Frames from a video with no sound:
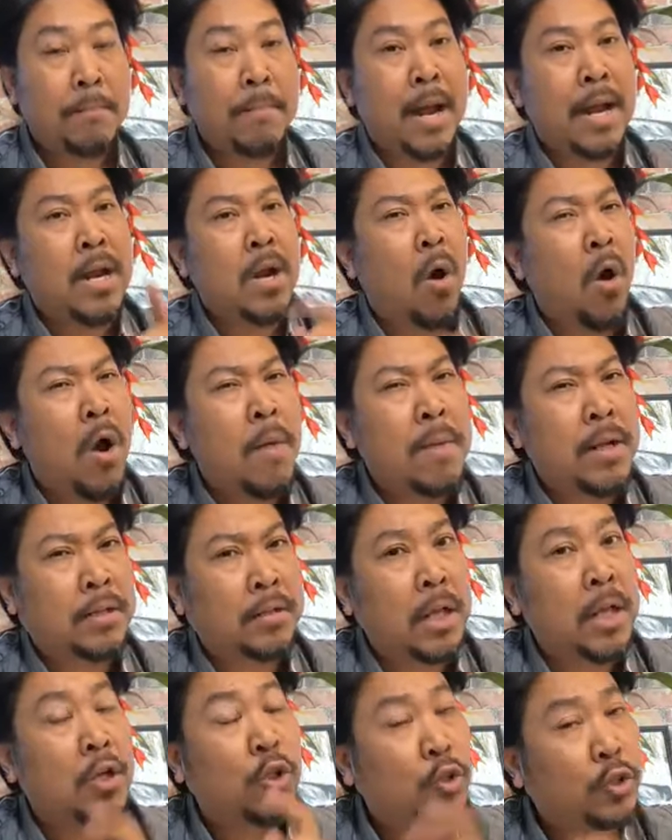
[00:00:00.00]
Mà nội mà
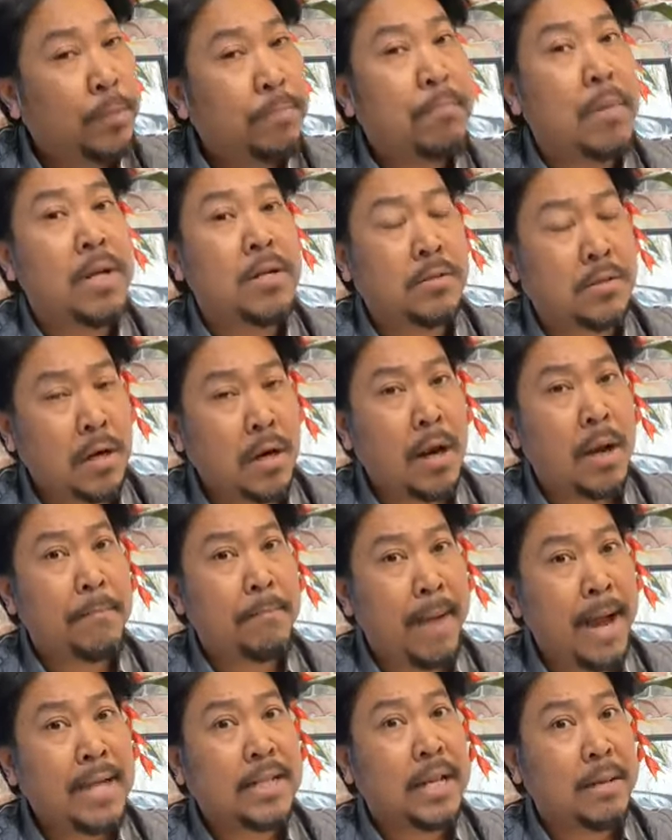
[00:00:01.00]
tiền shipping rất là
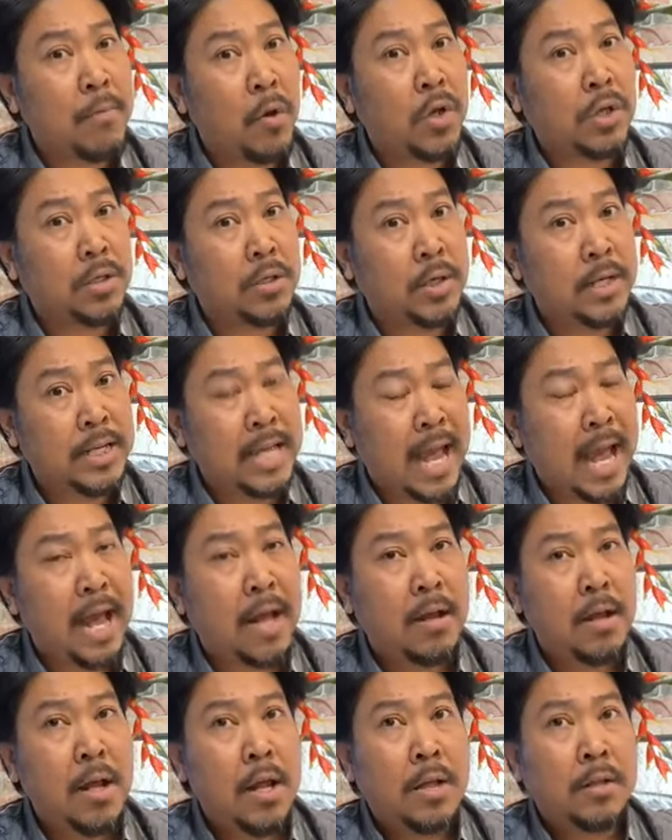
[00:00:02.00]
mắc nha mọi người
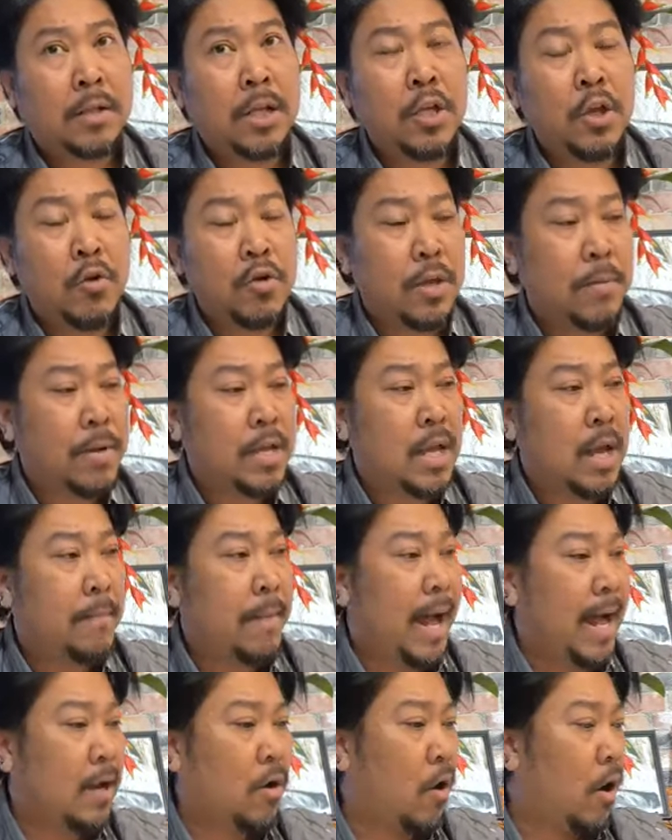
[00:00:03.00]
nha. Thí dụ như bây giờ
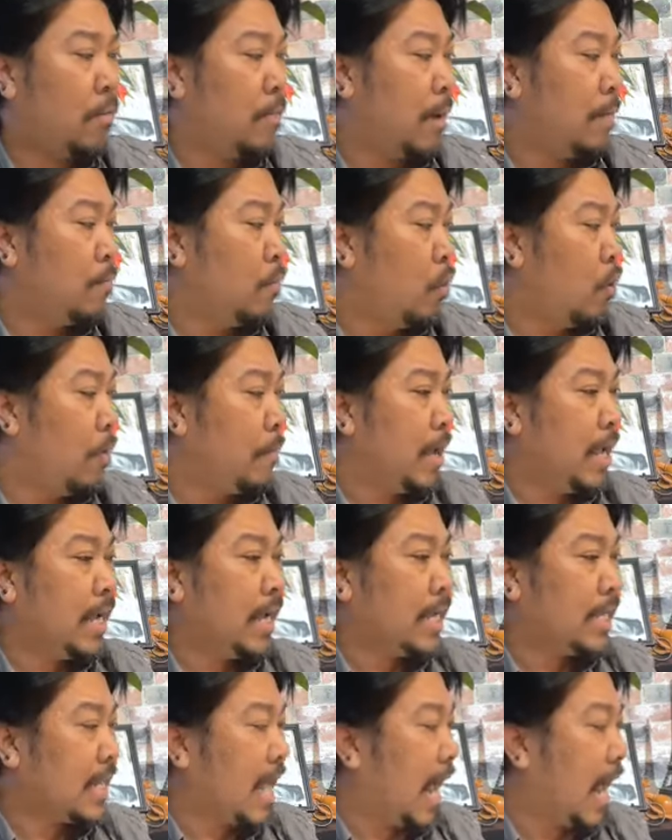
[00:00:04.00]
bà con mà mua
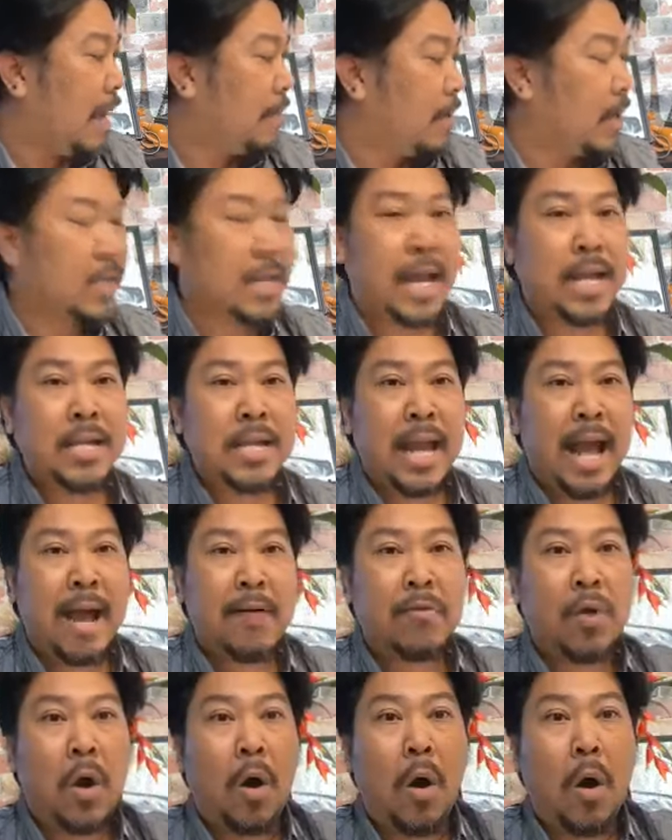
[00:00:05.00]
mấy cái chai mà chai như
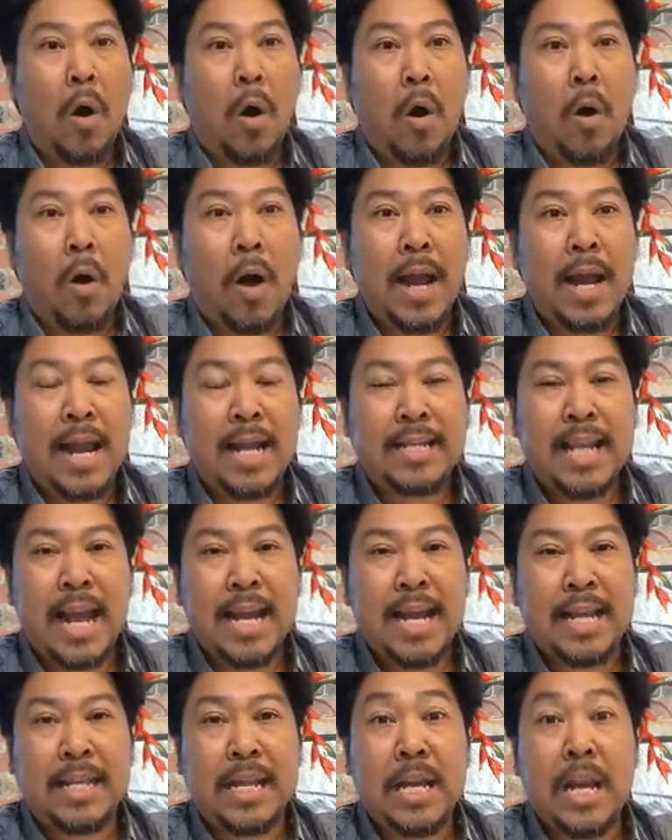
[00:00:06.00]
alcohol hay là
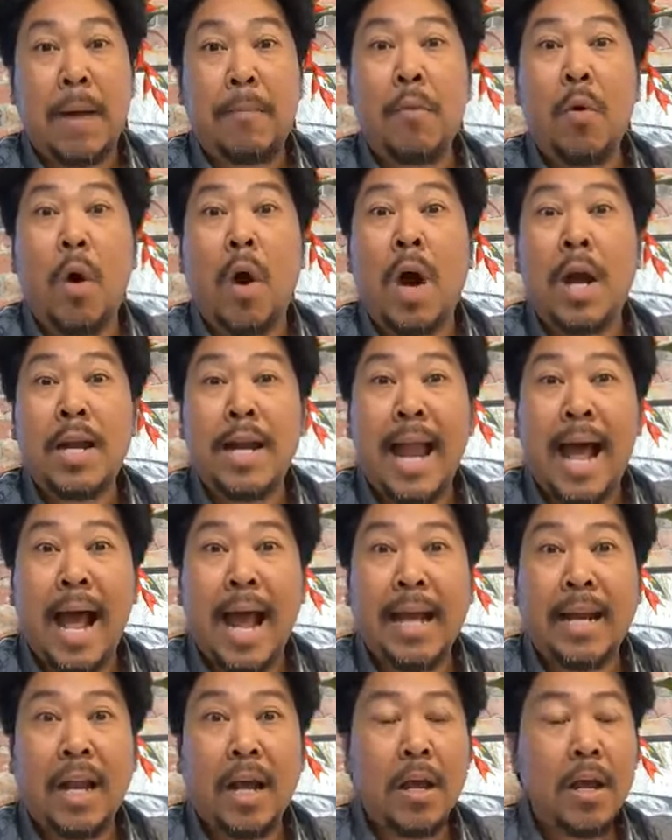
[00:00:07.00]
chai này chai nọ mua
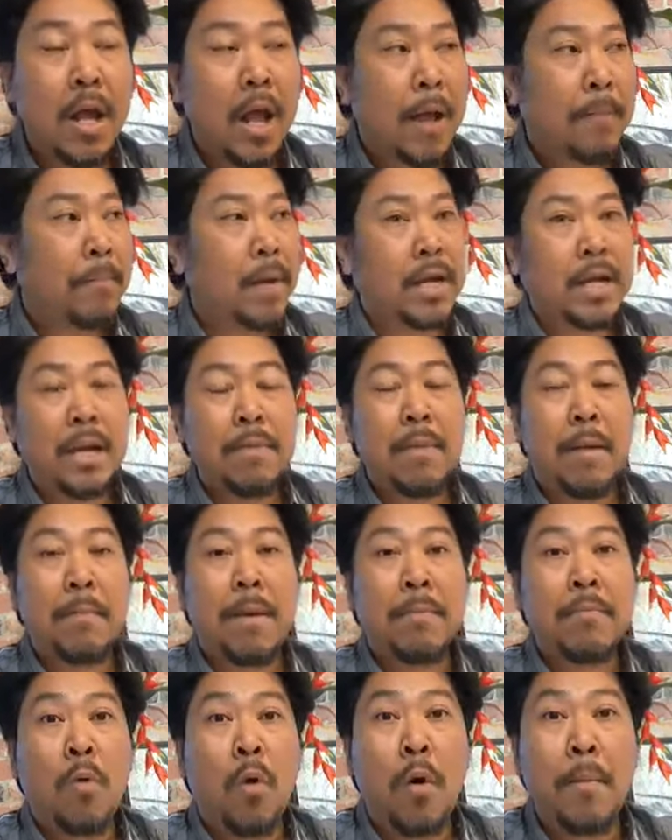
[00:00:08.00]
online đó, mà khi
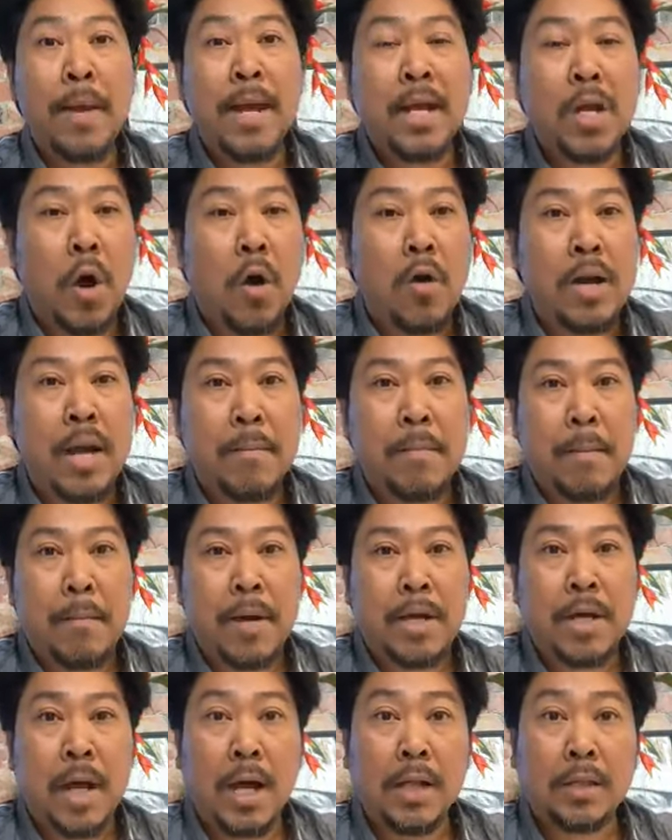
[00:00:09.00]
mà mình mua mấy cái đồ này mà
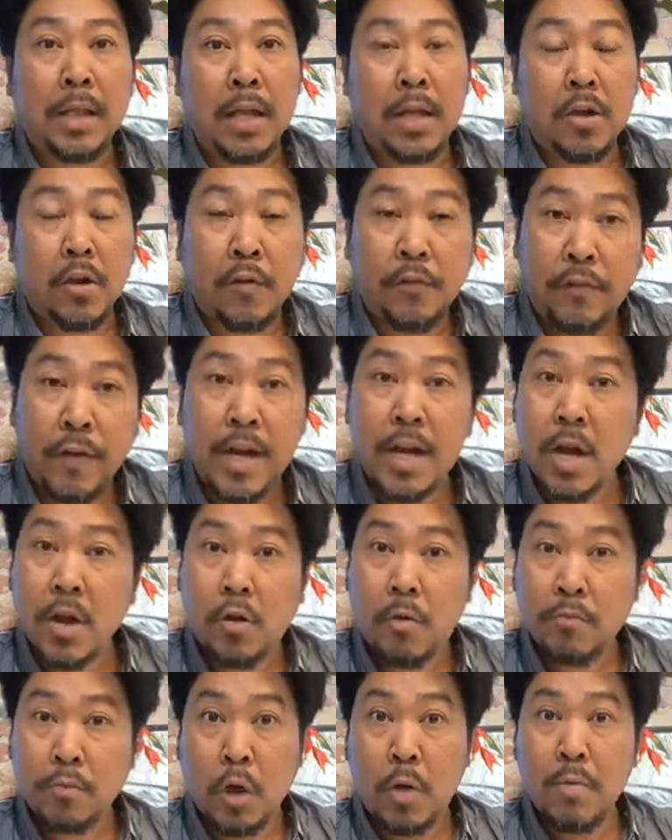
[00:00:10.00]
mình gửi tiền cước phí
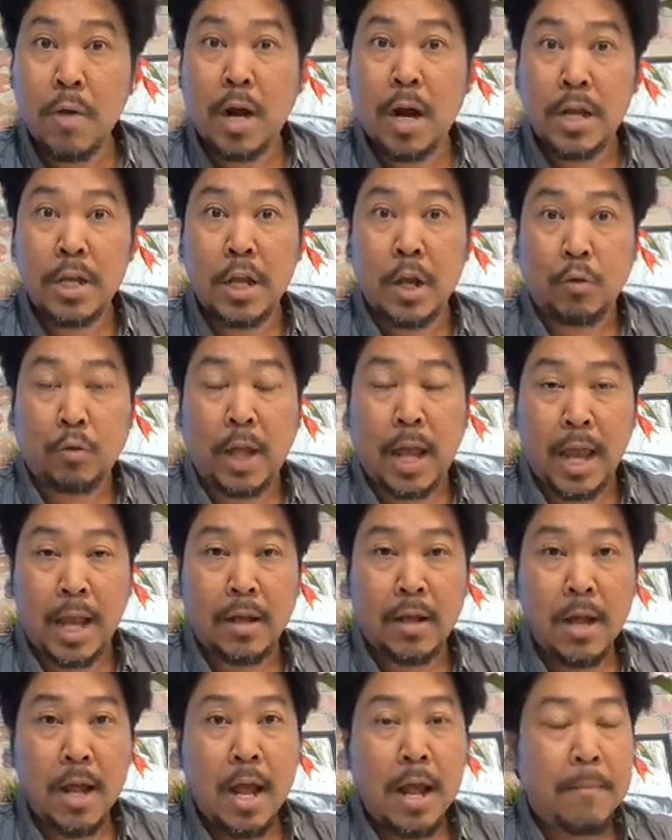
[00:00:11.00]
nó cũng tốn rất là nhiều
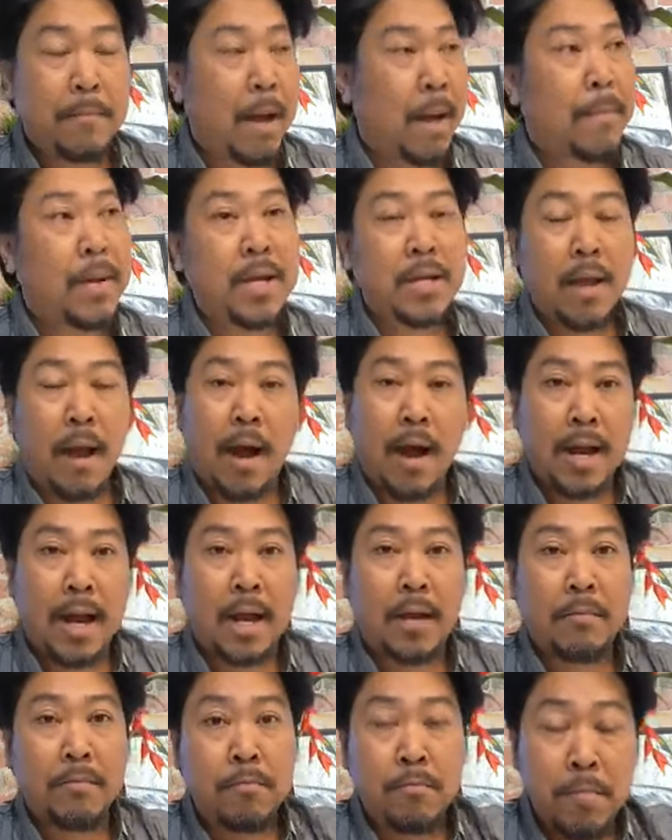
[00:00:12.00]
tiền. Mà bây giờ
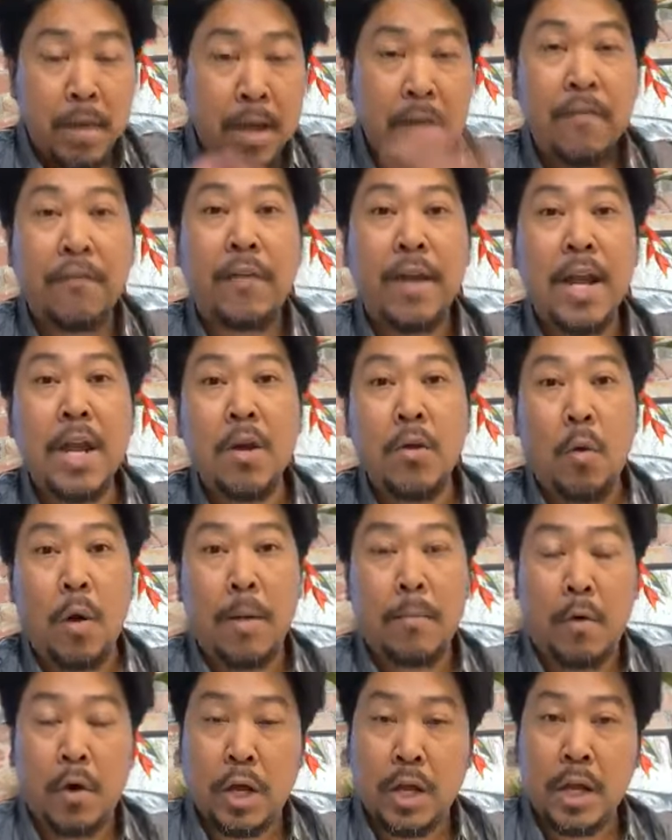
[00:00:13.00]
là miễn phí
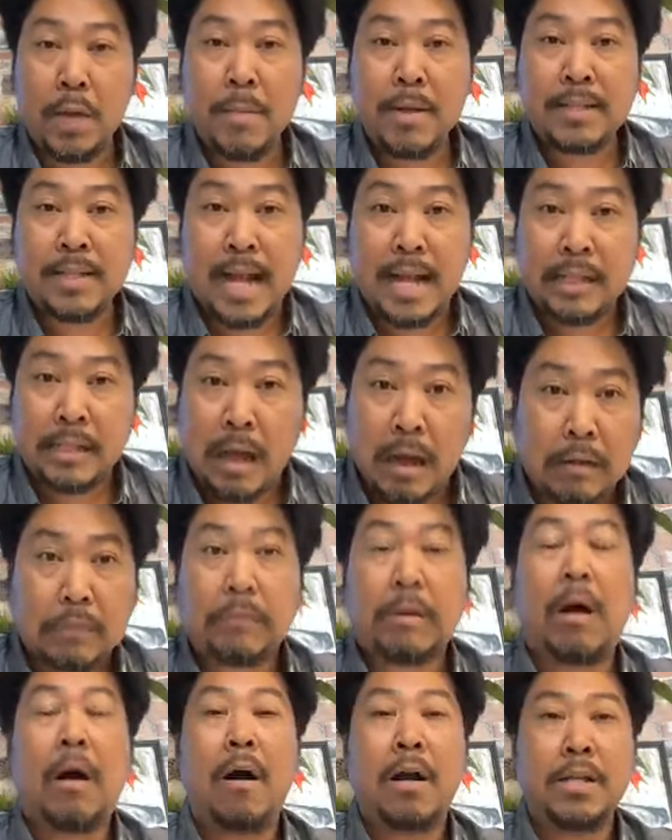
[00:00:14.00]
luôn, một cái ghế massage thật
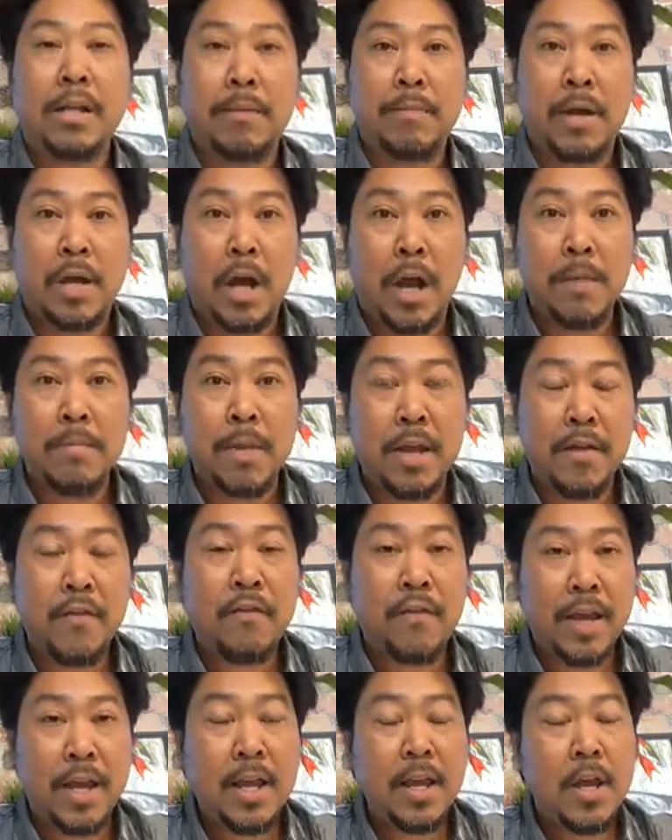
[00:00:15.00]
to gì mà gửi
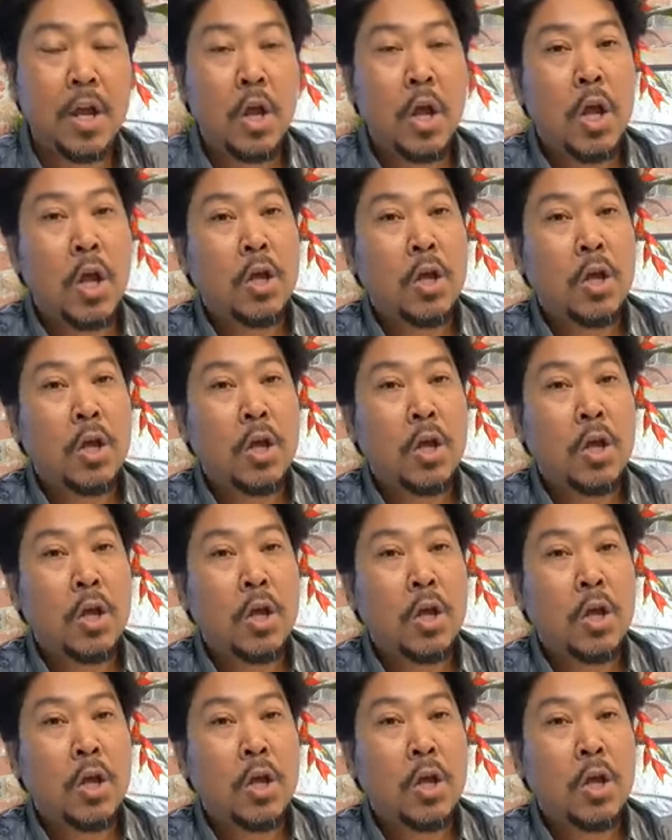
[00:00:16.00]
miễn phí.